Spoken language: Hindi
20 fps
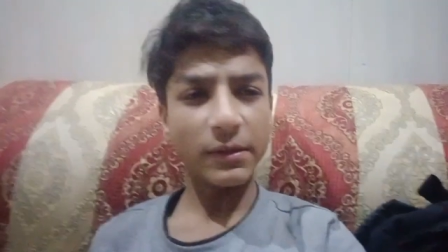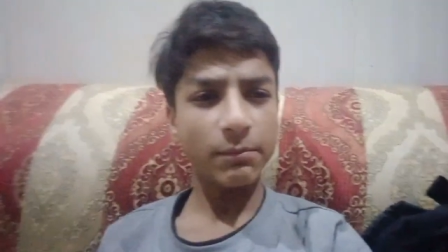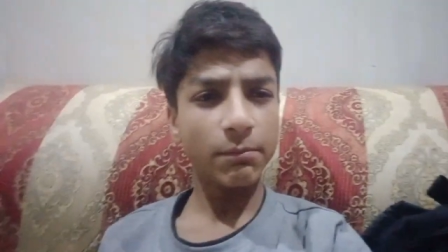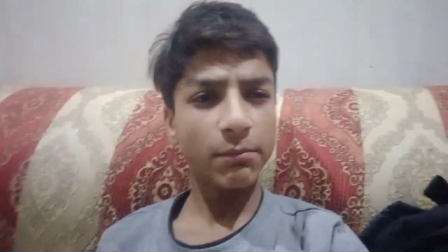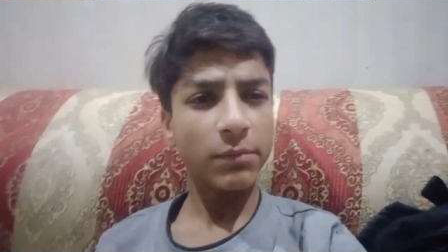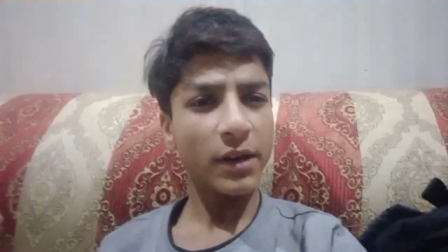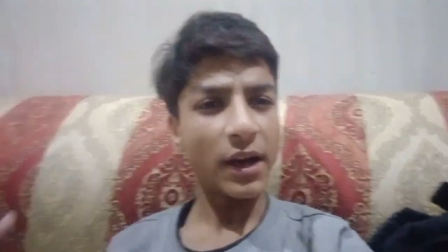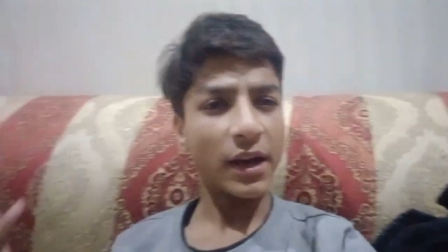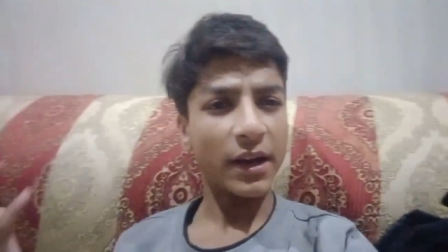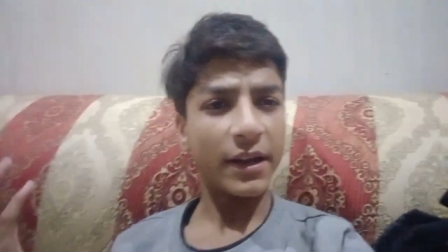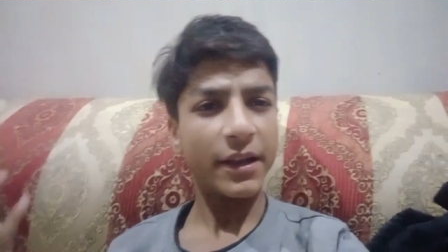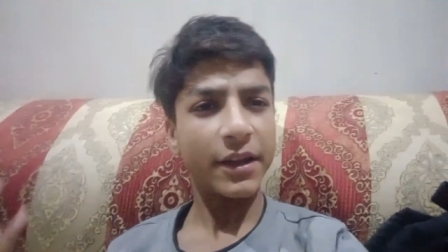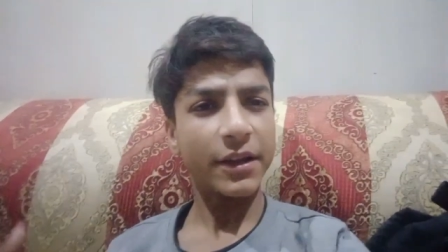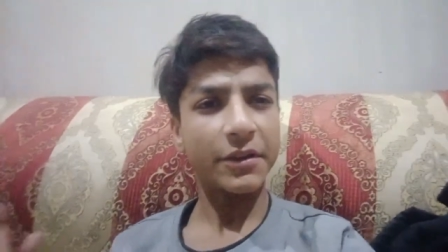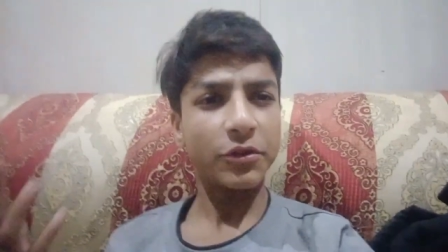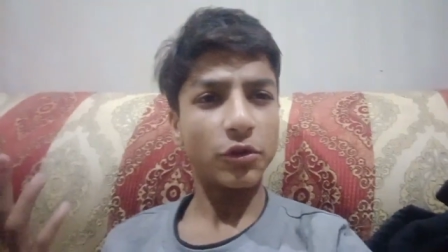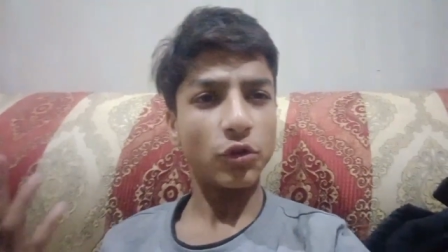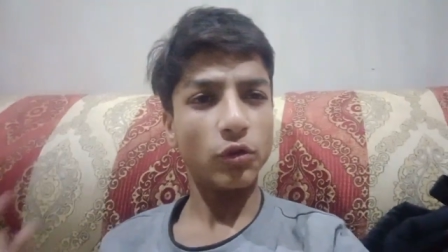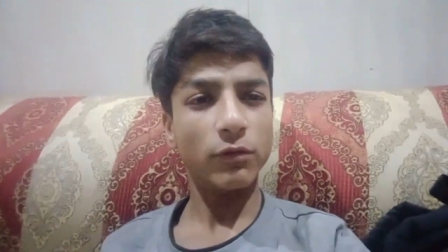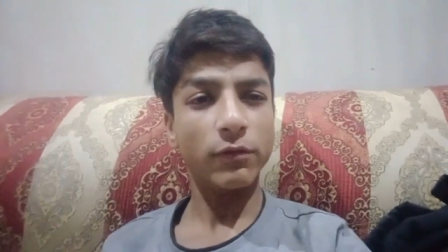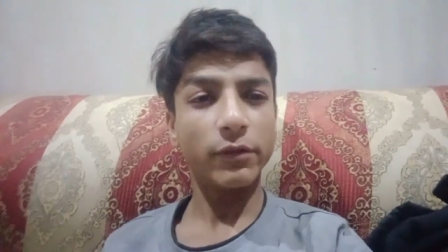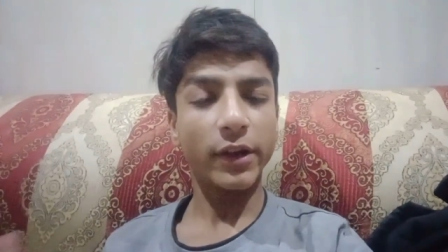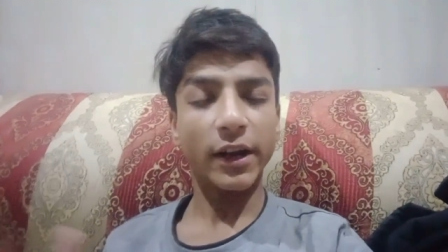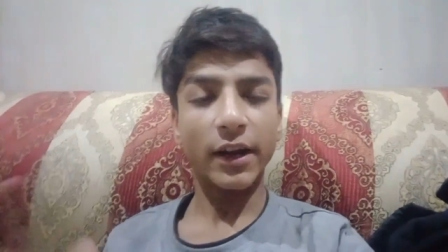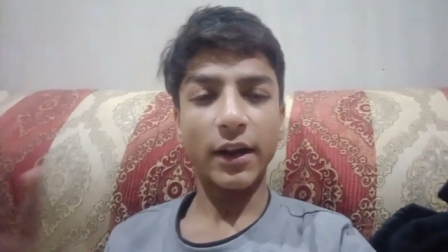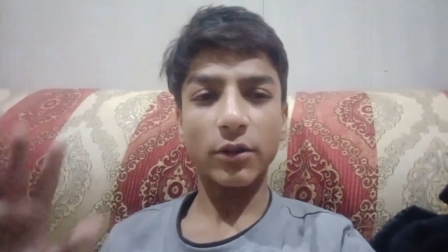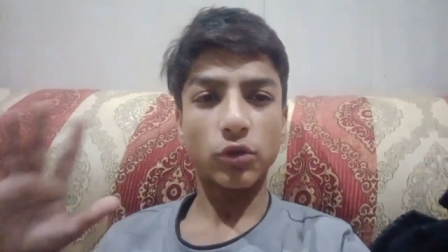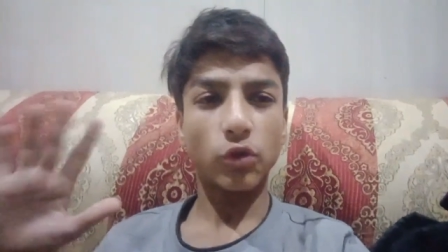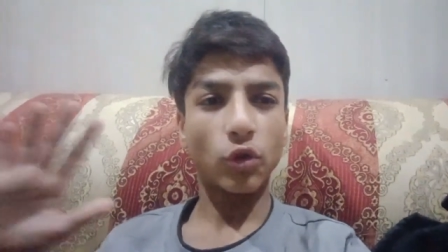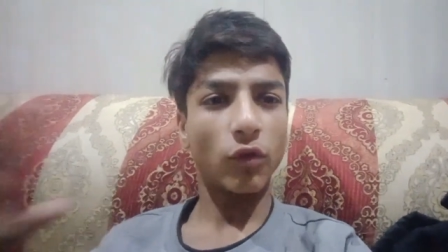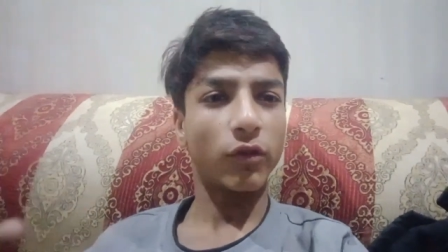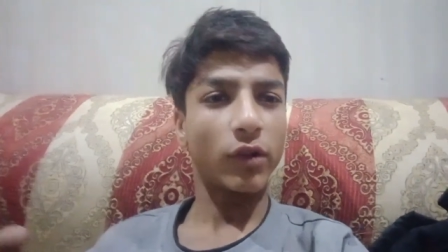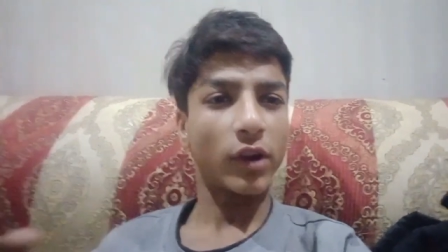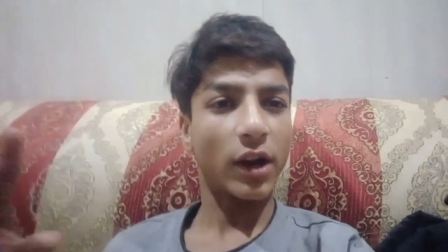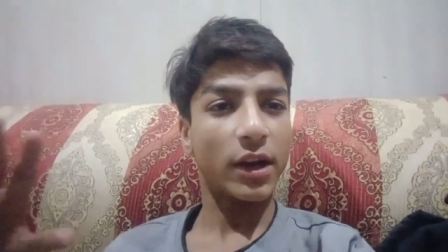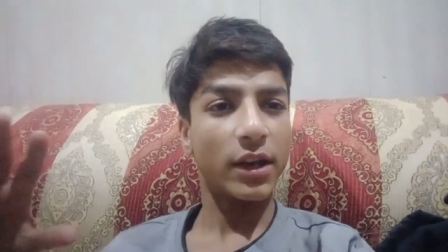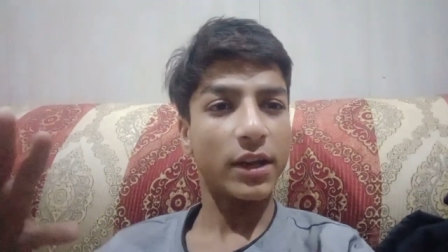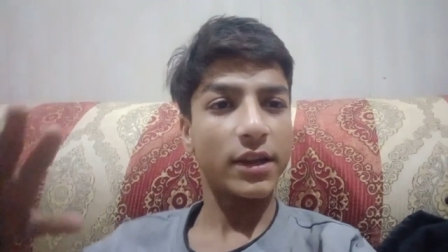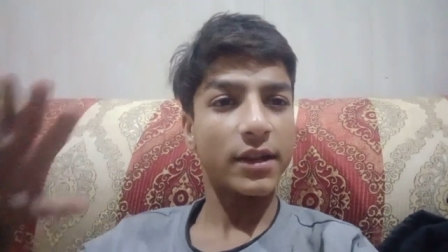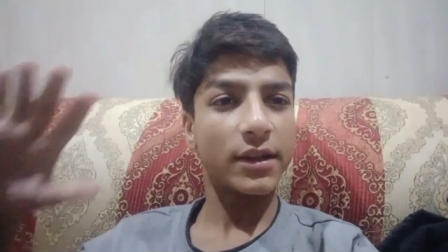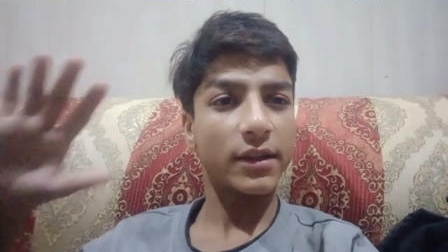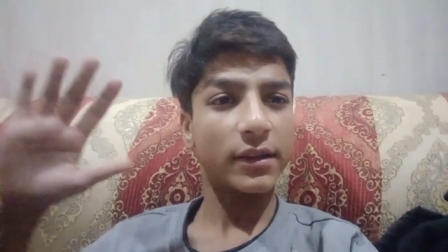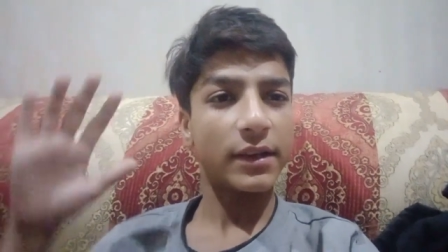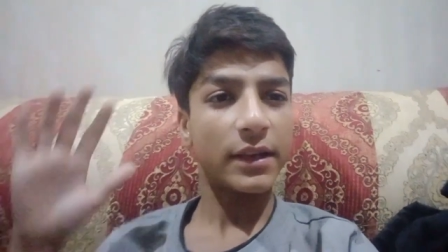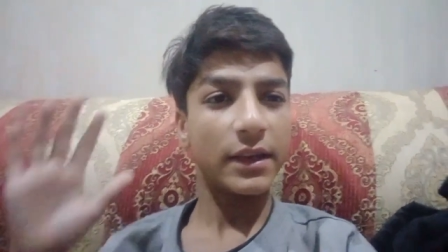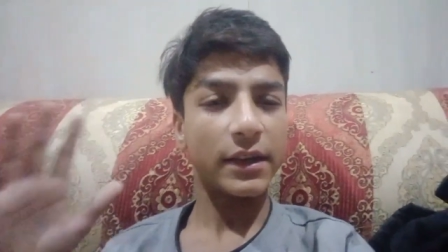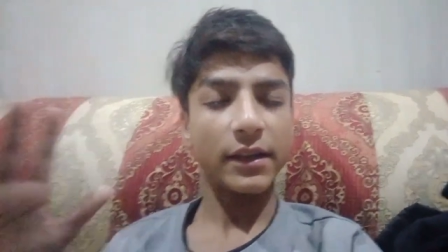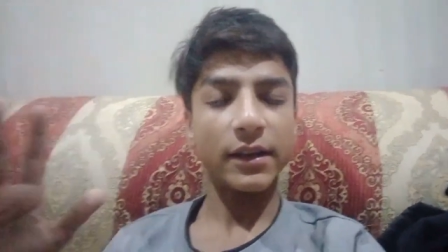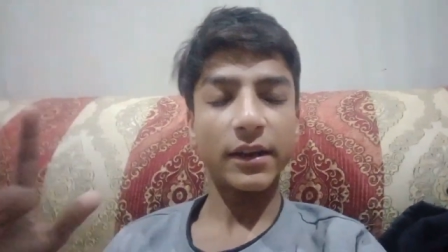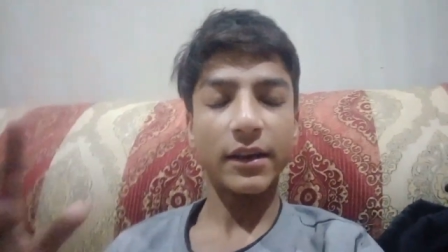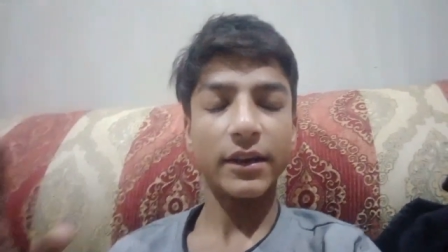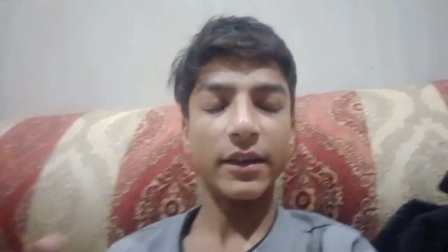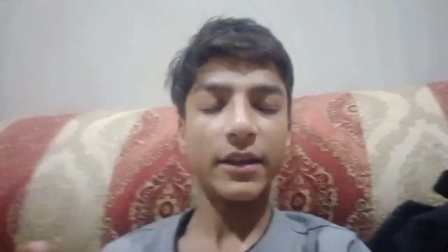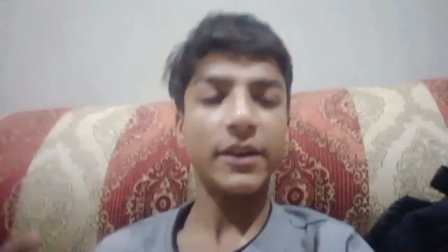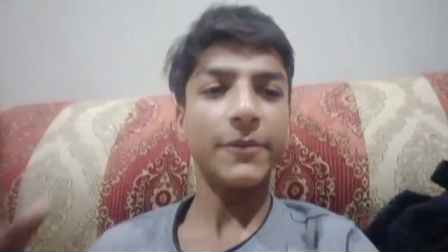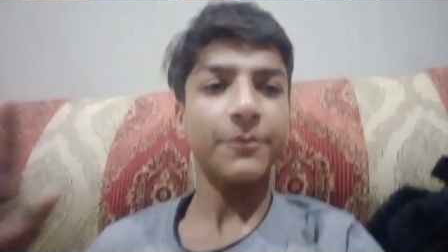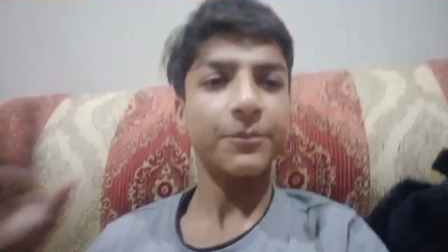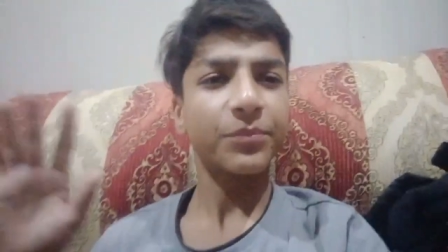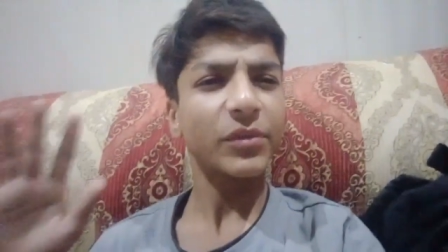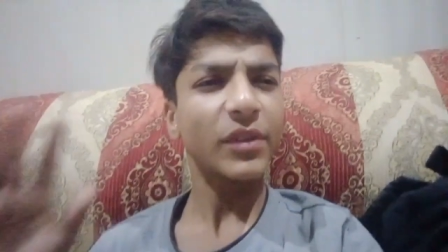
बना लिए क्यूब वगैरह सोल्व कर लिए ठीक कर लिए